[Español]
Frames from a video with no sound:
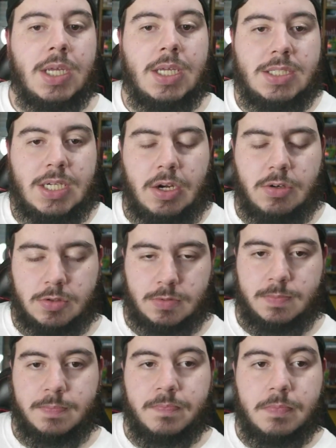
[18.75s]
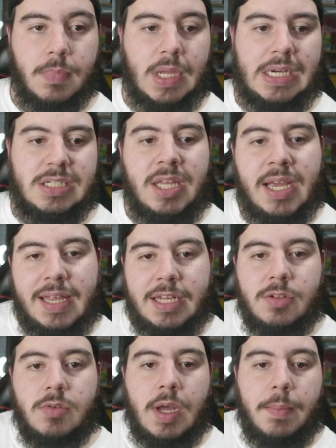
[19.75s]
se nos está
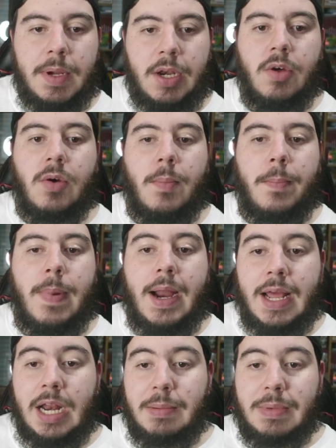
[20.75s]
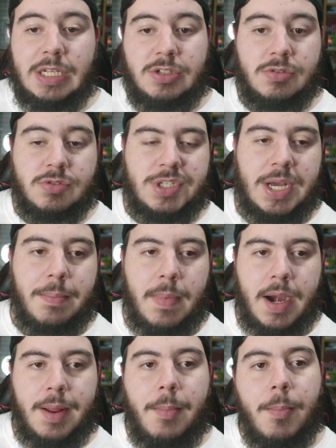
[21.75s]
quedando un camino para Elimination
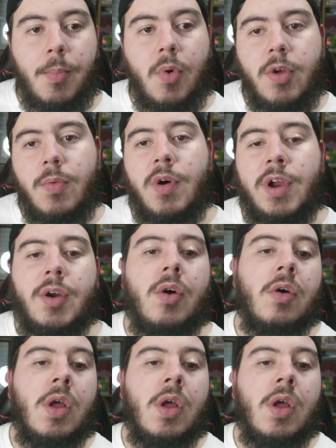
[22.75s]
Chamber muy bueno,